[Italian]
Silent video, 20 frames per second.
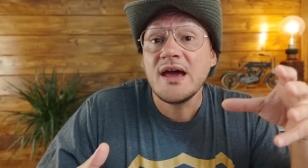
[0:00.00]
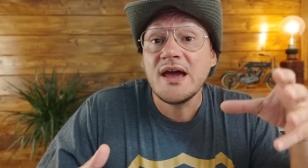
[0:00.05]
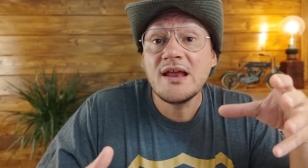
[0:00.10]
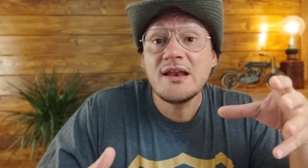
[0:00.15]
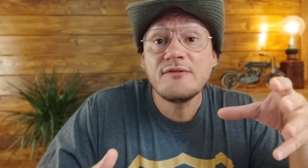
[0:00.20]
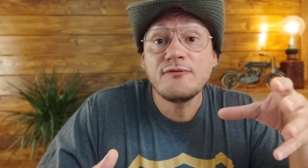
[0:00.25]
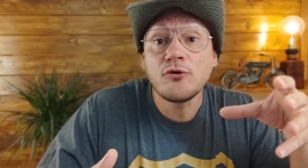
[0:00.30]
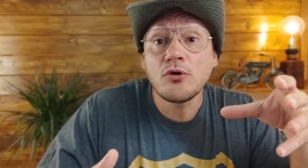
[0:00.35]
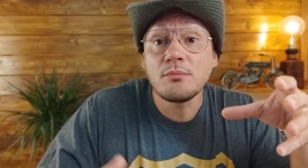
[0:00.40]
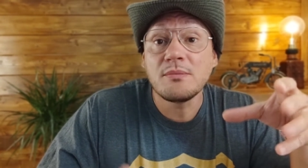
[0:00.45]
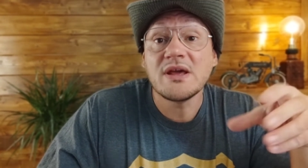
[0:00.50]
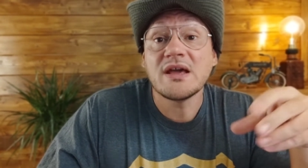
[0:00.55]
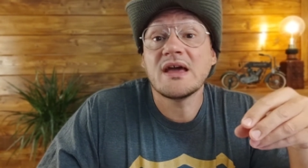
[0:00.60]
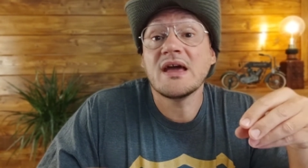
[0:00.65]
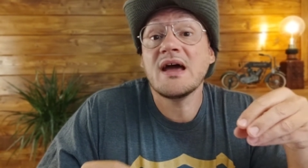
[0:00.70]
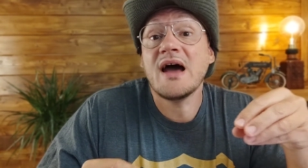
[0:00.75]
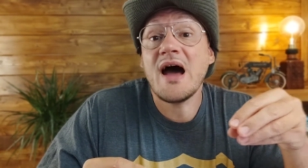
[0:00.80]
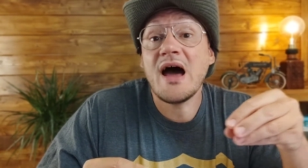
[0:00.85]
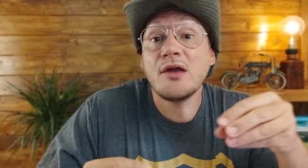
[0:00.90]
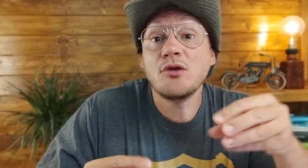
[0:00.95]
e le
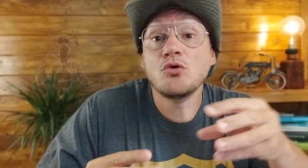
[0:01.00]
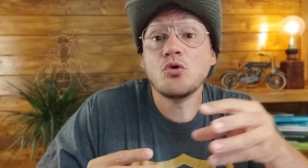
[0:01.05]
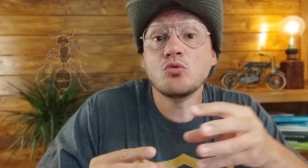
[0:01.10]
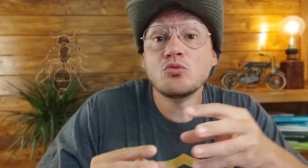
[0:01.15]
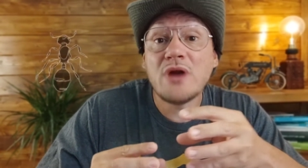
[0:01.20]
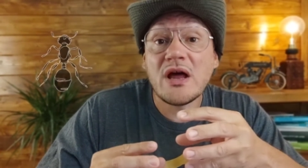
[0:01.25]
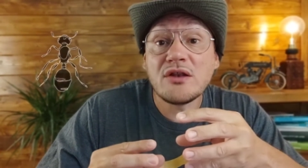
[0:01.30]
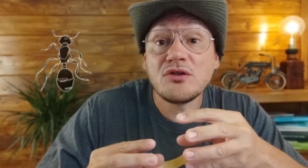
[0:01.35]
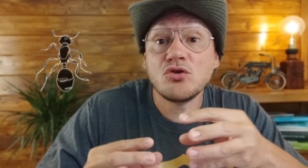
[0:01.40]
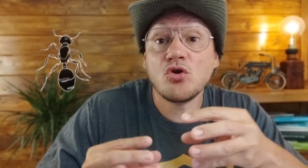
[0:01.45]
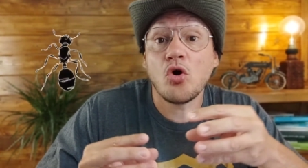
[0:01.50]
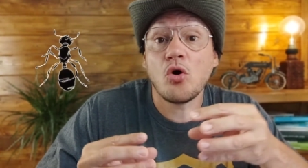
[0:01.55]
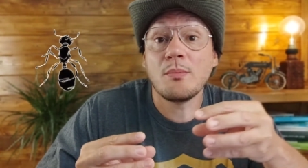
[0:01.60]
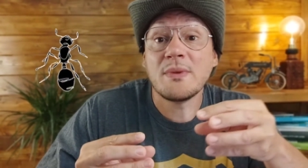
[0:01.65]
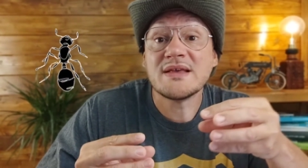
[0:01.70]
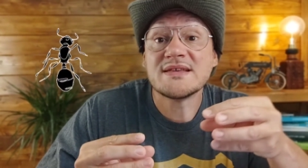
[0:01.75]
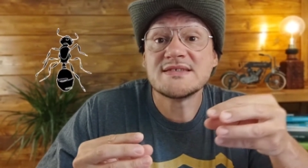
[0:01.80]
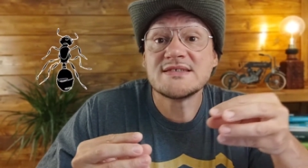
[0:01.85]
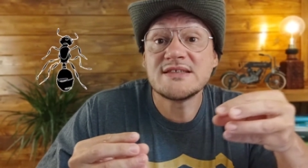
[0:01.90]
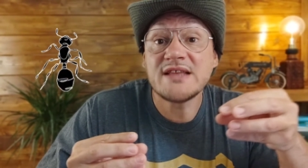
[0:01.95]
formiche hanno un
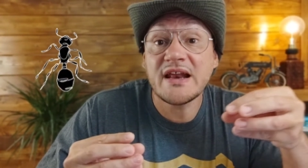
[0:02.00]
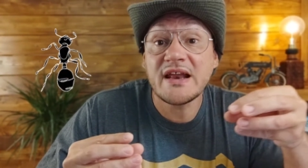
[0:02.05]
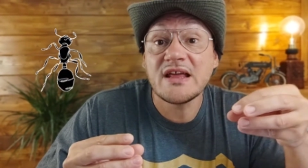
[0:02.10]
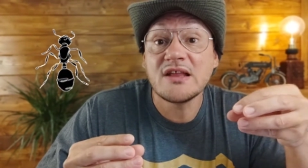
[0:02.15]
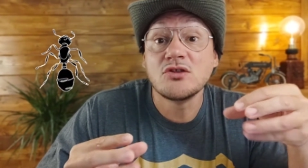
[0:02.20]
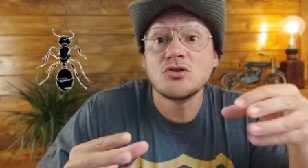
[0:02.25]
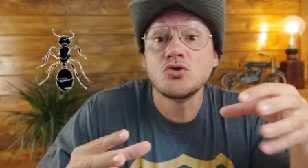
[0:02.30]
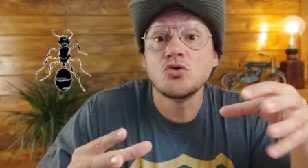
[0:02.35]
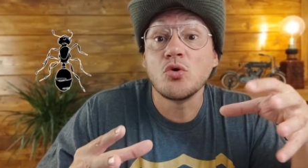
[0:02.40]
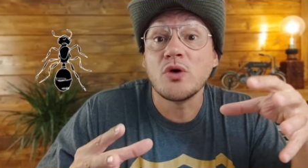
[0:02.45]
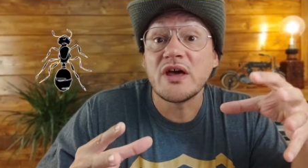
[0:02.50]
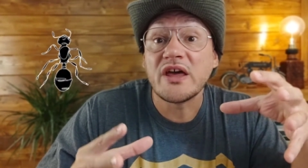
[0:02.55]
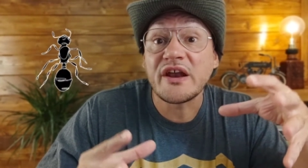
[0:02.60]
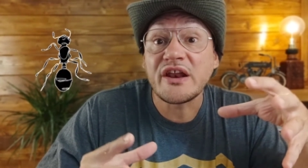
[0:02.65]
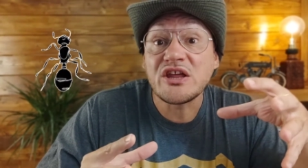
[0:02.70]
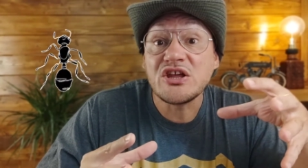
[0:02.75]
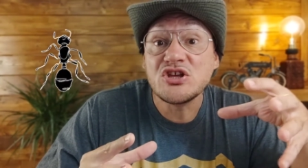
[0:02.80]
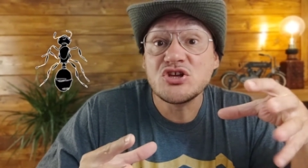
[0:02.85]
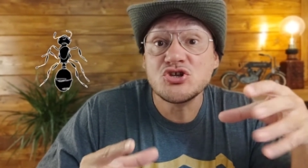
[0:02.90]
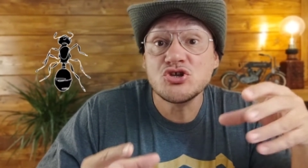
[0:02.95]
addome stretto
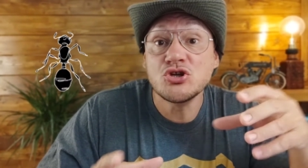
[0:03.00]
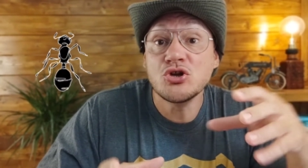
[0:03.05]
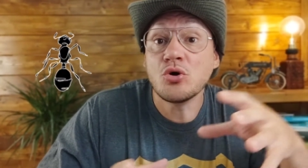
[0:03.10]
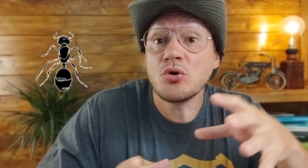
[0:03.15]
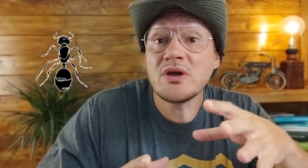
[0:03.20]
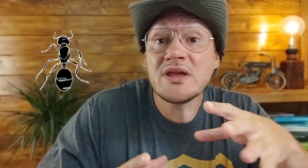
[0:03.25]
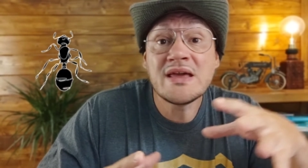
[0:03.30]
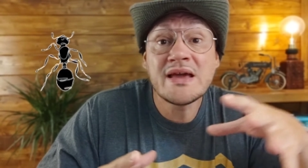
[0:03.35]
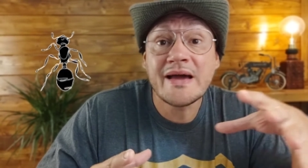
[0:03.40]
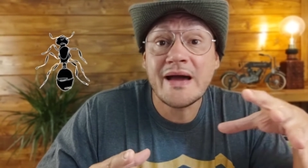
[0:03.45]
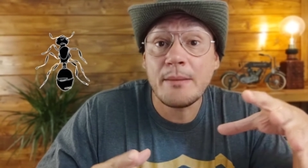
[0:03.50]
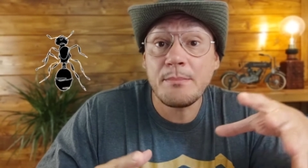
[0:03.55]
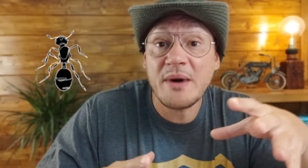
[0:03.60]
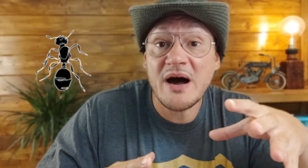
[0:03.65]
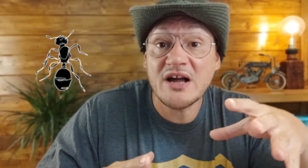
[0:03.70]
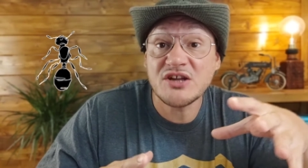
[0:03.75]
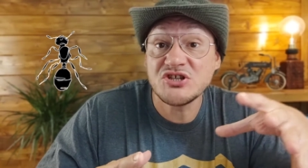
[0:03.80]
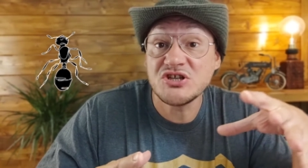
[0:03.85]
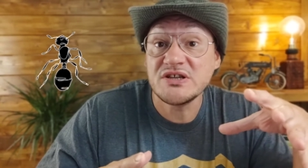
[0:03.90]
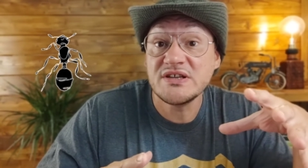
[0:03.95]
e rigido,
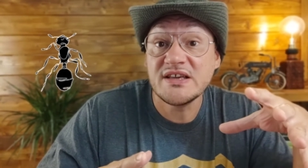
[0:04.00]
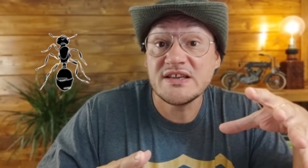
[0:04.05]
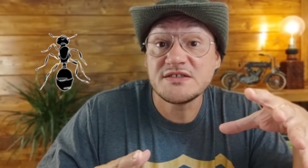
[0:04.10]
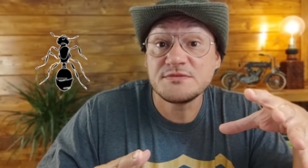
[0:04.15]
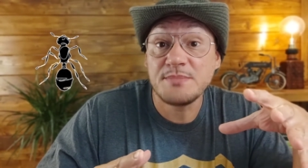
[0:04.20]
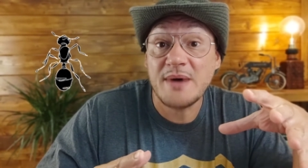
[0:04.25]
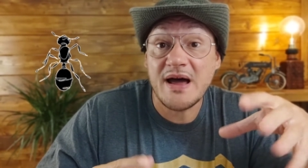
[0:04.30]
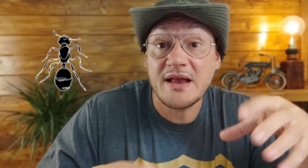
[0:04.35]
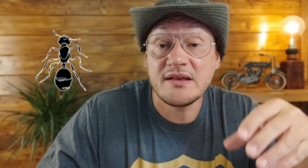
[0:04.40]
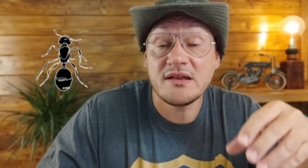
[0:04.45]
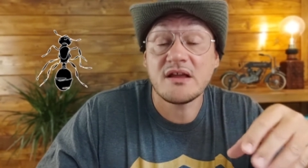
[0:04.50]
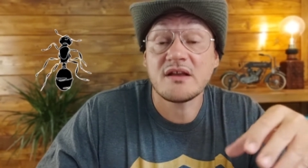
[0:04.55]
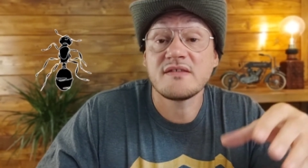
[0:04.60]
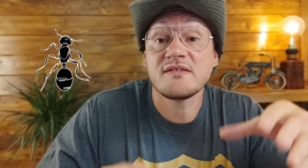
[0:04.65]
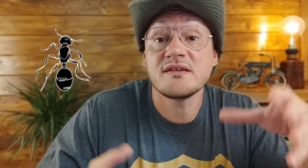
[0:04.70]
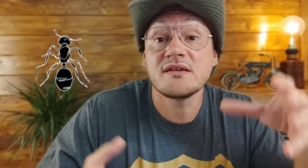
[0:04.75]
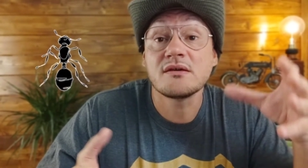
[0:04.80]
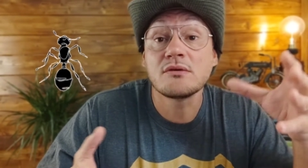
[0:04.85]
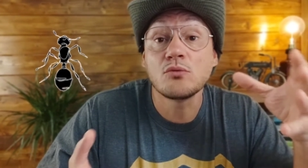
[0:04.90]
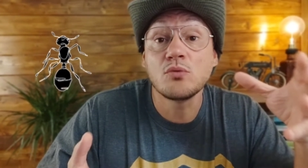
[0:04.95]
incapace di
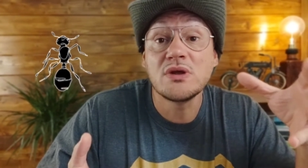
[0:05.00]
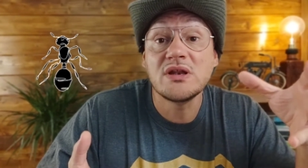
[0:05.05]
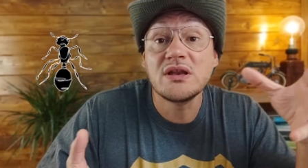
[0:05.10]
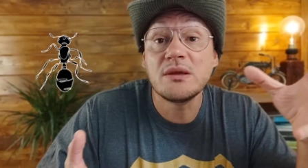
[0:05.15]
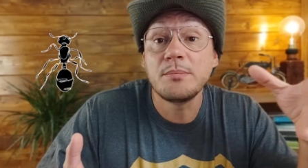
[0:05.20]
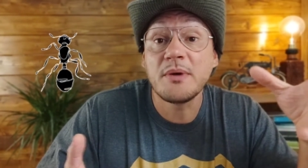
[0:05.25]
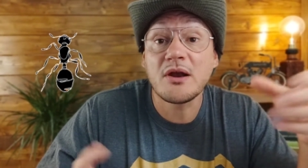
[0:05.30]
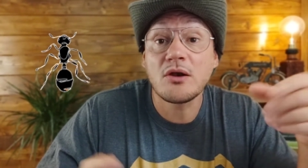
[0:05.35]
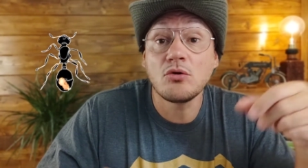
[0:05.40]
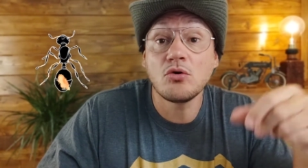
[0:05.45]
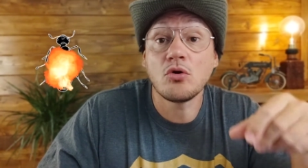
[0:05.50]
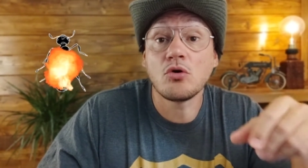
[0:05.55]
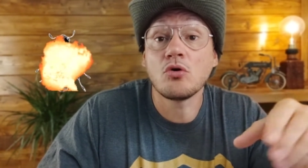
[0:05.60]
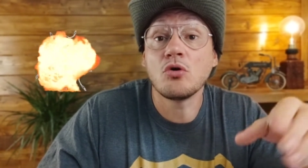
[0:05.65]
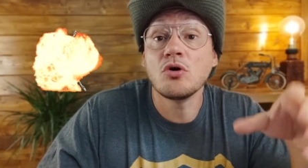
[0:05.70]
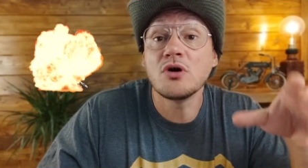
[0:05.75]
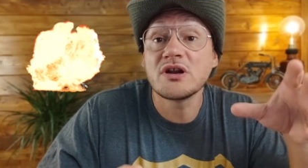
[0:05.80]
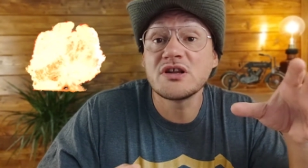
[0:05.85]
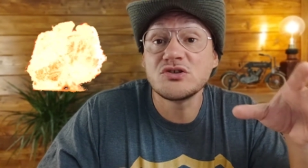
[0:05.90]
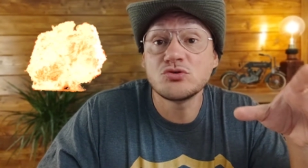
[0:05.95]
espandersi, quindi per
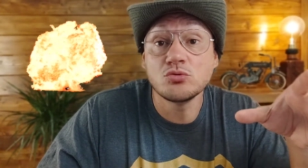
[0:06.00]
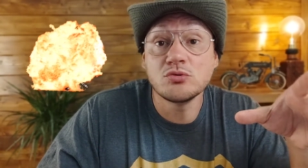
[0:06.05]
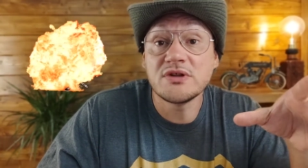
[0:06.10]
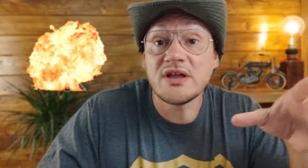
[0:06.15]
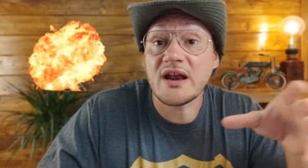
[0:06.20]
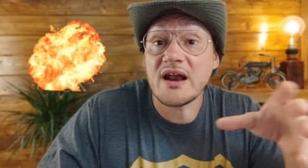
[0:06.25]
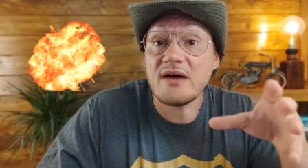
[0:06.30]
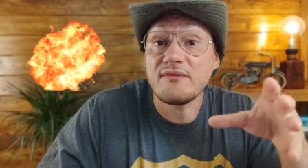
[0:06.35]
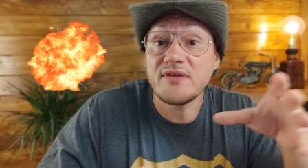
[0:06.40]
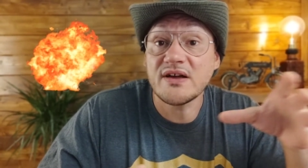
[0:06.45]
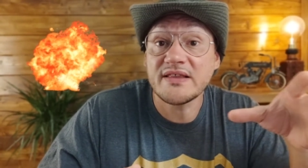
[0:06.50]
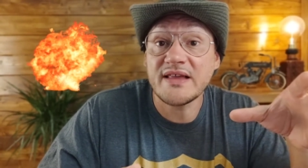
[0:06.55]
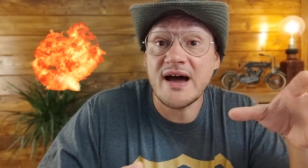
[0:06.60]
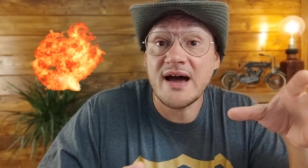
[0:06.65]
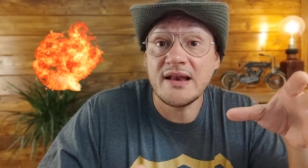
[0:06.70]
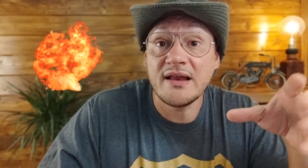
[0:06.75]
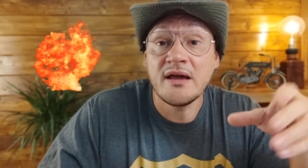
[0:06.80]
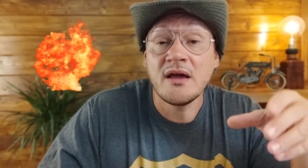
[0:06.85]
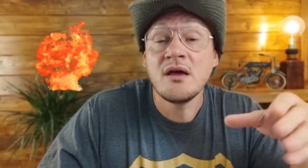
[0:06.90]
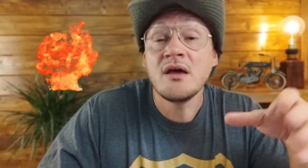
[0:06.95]
loro risulterà
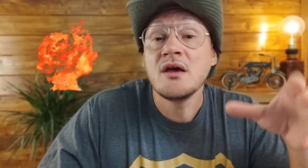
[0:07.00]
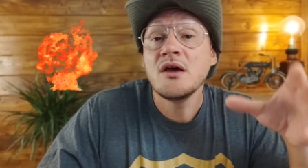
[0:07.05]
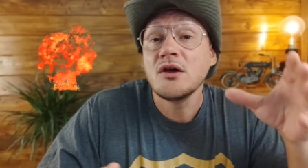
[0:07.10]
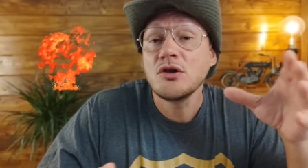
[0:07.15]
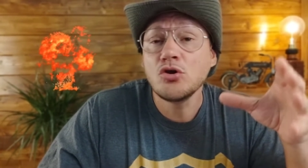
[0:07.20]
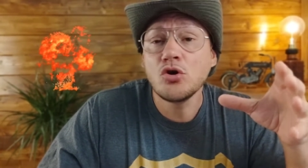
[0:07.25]
fatale.